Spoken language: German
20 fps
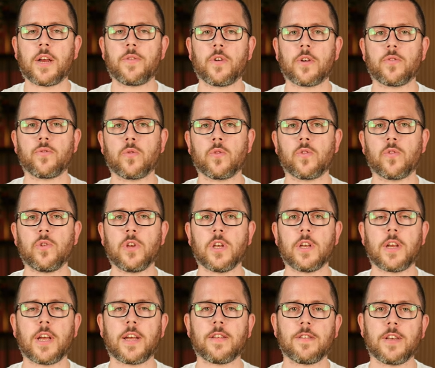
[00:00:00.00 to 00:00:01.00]
einfach
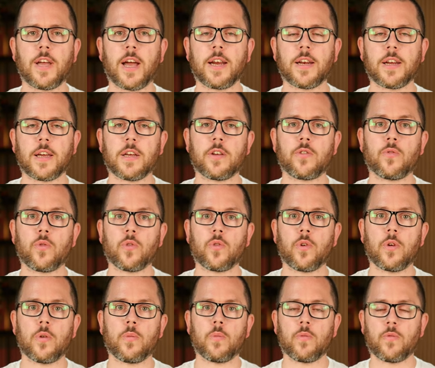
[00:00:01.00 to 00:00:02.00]
funktioniert. Erst die Einrichtung
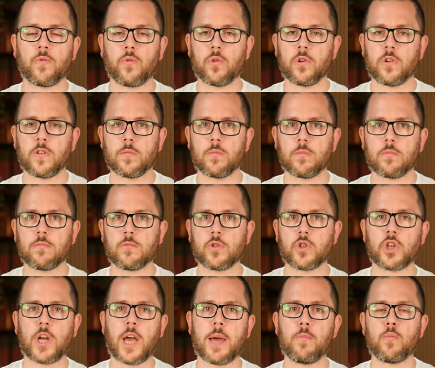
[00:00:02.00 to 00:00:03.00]
ähm, von diesem
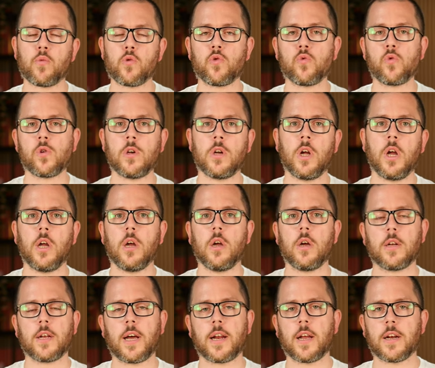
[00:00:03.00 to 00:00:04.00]
Scheibenmodul,
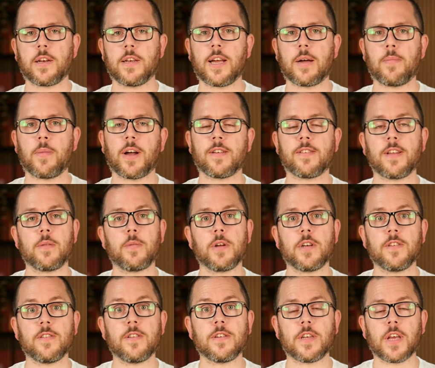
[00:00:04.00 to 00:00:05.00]
danach die Kamera selber.
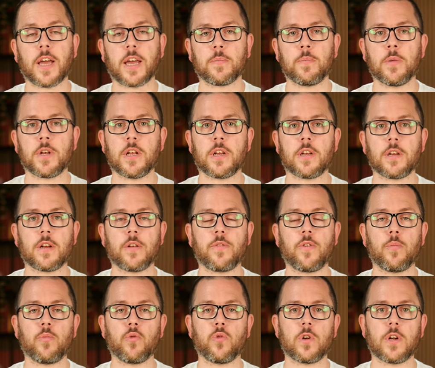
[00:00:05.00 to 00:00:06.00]
Die sind direkt miteinander
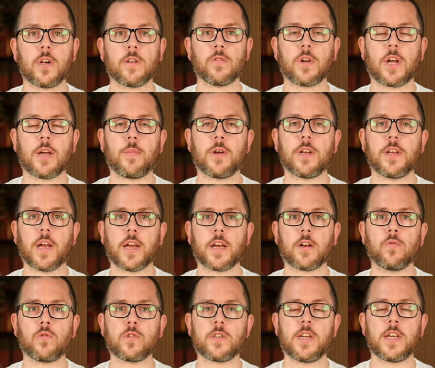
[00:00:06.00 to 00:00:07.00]
verbunden, also kann man
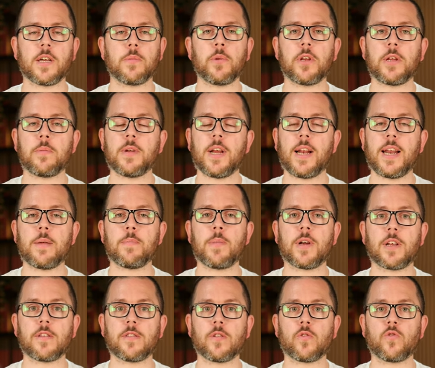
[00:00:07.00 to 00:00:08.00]
direkt loslegen. Mit dem Kleben
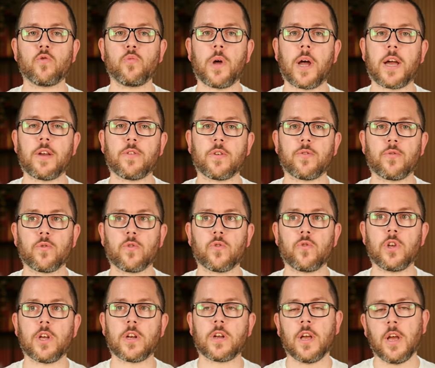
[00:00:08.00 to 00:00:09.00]
hat das auch super einfach
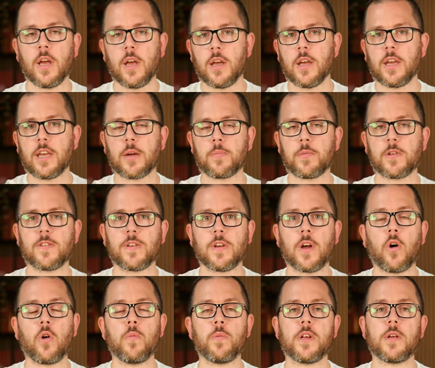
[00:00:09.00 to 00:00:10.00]
funktioniert. Ich habe das
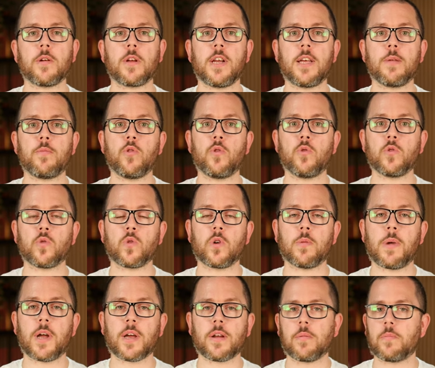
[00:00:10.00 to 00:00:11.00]
hier auch mit der Klebelösung
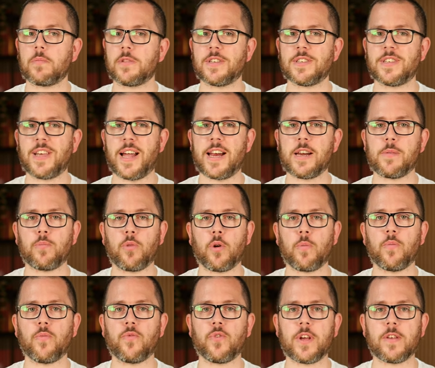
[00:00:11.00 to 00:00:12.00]
gemacht. Das hält
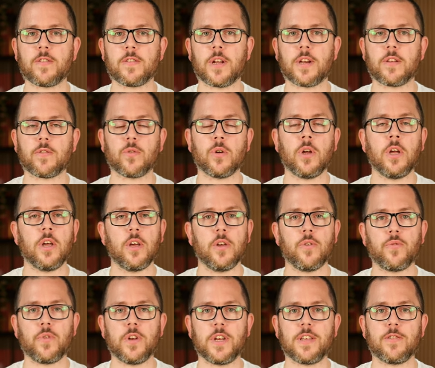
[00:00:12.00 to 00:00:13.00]
bombenfest, also
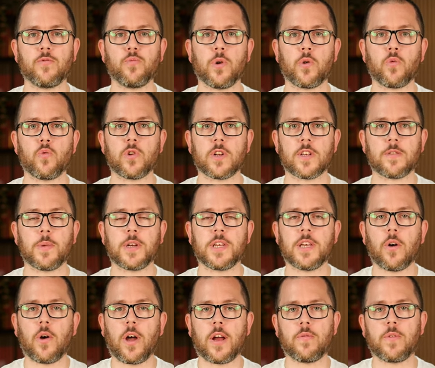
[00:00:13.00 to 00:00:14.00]
finde ich super gut, dass man
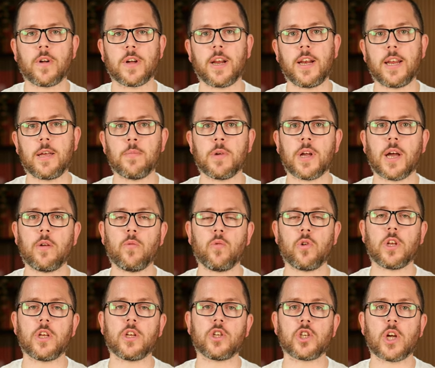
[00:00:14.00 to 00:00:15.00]
hier auch einfach kleben kann
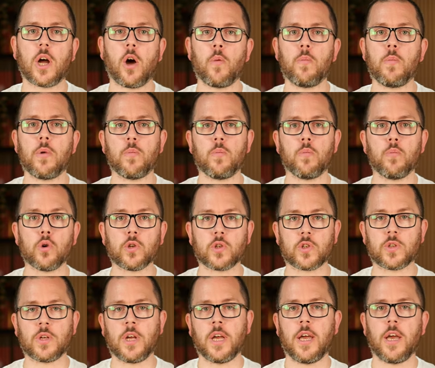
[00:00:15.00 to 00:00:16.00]
und nicht schrauben
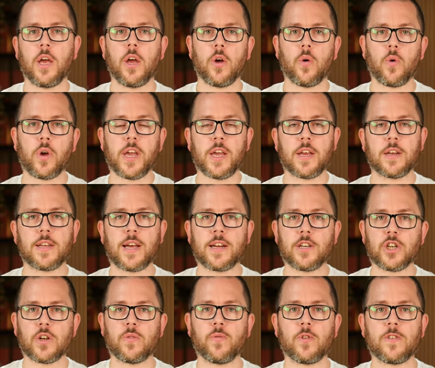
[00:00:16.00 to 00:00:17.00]
muss. Okay,
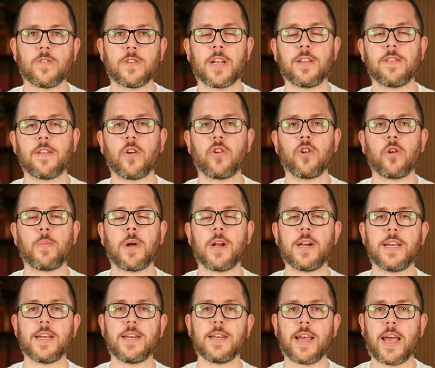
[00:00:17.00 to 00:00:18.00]
dann schauen wir uns das Ganze auch
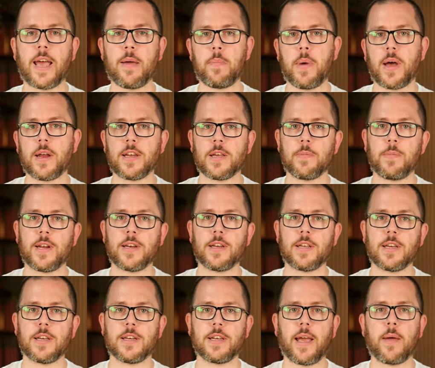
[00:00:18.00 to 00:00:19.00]
nochmal in der App an. Ich blende
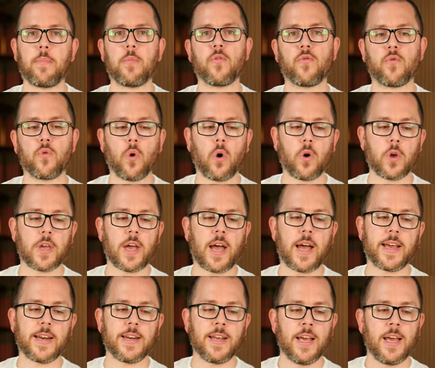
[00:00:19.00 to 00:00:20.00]
hier die App für euch
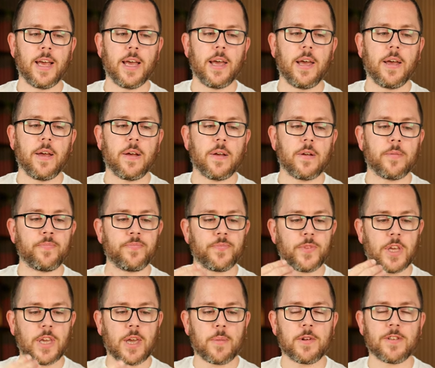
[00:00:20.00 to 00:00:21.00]
ein. Ähm,
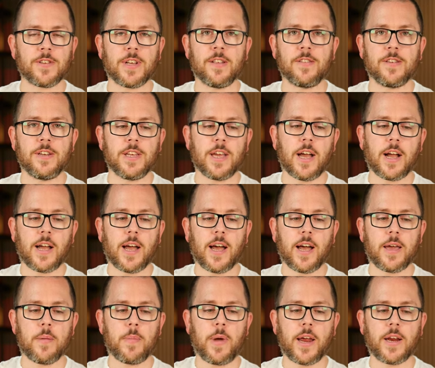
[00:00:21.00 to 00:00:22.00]
ich habe das Ganze in die
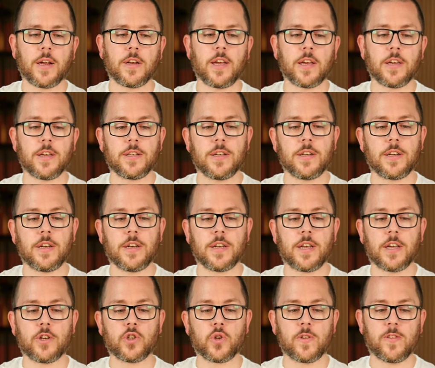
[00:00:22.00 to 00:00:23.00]
Akara-App eingerichtet, in
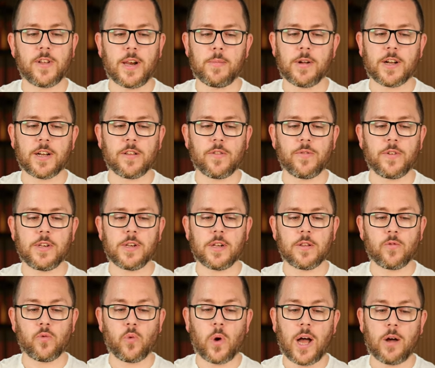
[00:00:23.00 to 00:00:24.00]
der ich schon selber ganz viel
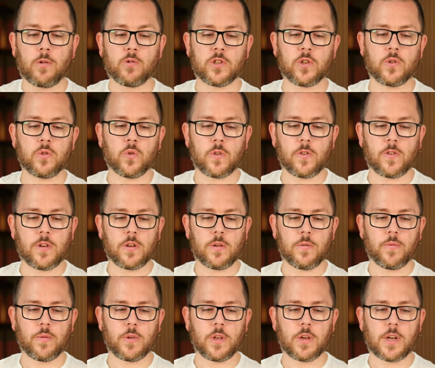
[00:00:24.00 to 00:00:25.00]
zu Hause
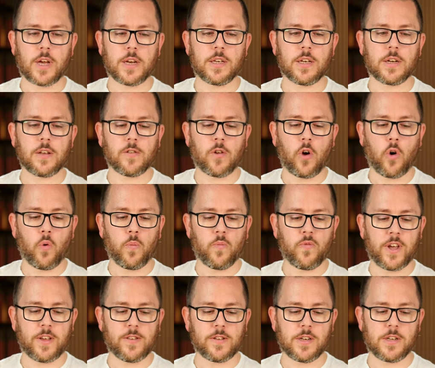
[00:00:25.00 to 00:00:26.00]
nutze. Ich kann hier das Home
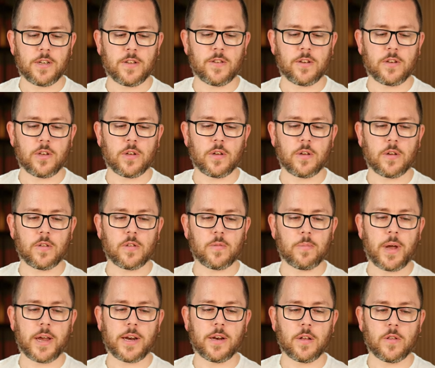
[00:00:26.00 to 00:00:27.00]
wechseln. Hier seht ihr, hier ist
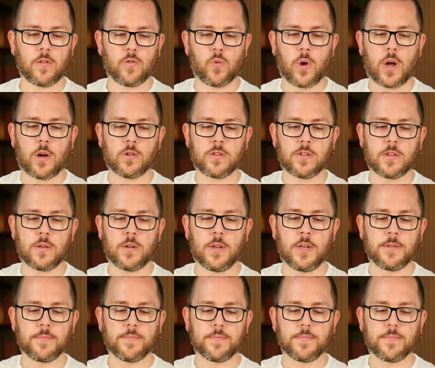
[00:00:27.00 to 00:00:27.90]
mein Zuhause.